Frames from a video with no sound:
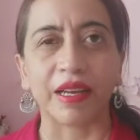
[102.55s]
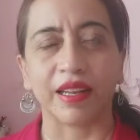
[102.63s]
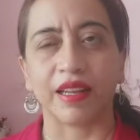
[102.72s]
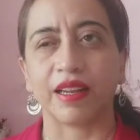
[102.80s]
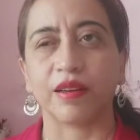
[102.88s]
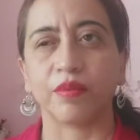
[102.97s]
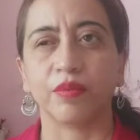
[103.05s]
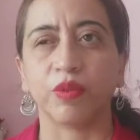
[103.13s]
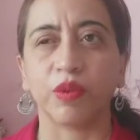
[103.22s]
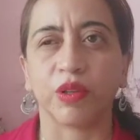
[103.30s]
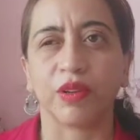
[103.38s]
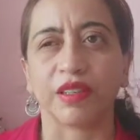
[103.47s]
bailar
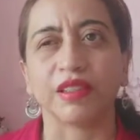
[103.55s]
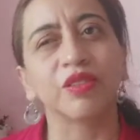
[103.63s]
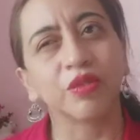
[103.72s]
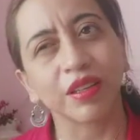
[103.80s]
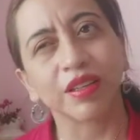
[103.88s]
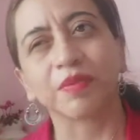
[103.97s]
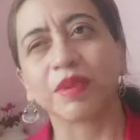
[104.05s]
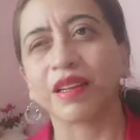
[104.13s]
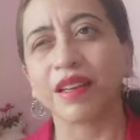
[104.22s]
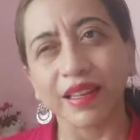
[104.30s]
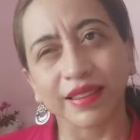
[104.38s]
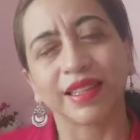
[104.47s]
moviendo la cintura
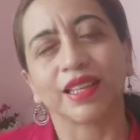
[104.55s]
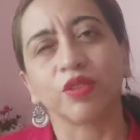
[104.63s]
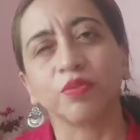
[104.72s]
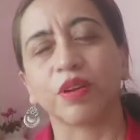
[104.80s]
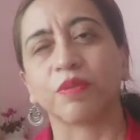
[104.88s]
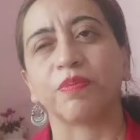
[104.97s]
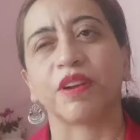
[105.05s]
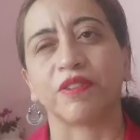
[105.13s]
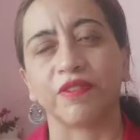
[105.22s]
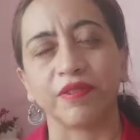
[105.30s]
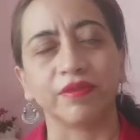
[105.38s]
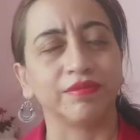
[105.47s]
también está súper
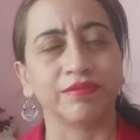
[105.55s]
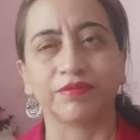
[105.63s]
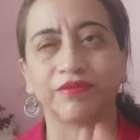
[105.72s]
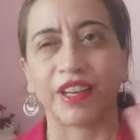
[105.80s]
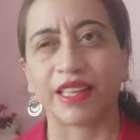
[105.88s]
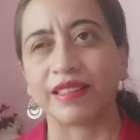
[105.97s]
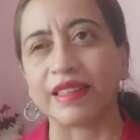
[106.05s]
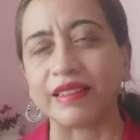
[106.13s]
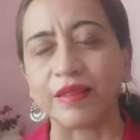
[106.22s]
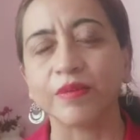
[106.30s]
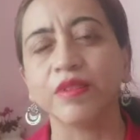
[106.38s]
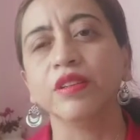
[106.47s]

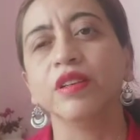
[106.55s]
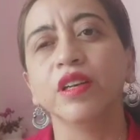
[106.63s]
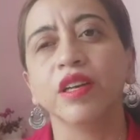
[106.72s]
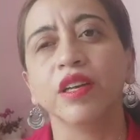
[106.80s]
perfectísimo.